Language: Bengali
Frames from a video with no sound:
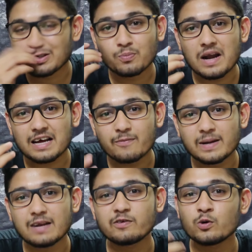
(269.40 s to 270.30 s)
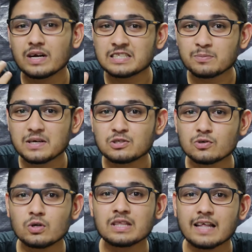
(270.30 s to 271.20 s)
সুপার কাপের ভিউয়ারশিপের
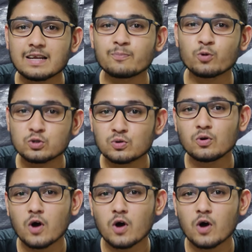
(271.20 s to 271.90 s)
জন্য তাদের প্রচুর